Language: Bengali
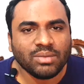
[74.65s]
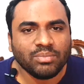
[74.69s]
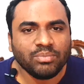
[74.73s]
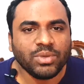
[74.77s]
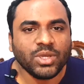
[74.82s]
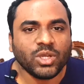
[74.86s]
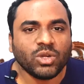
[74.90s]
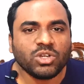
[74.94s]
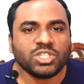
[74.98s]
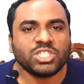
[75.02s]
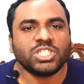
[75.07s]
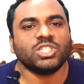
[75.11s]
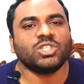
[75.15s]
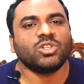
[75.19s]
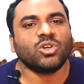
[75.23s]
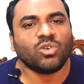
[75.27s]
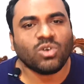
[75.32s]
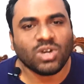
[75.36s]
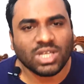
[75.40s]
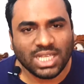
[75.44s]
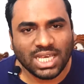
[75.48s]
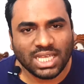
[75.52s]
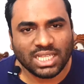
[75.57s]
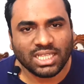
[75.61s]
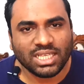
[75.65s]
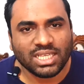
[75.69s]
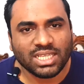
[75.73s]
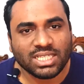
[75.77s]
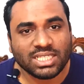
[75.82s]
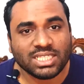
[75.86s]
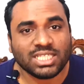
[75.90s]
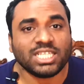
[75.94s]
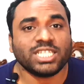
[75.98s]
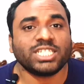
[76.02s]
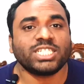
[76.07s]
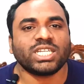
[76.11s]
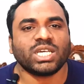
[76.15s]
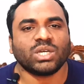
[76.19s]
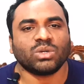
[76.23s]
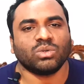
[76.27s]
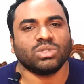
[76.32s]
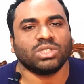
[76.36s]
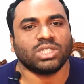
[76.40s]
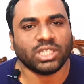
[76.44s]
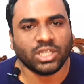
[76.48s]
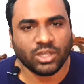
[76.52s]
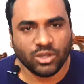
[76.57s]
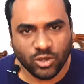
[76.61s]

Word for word: বিকশিত করার চেষ্টা করতে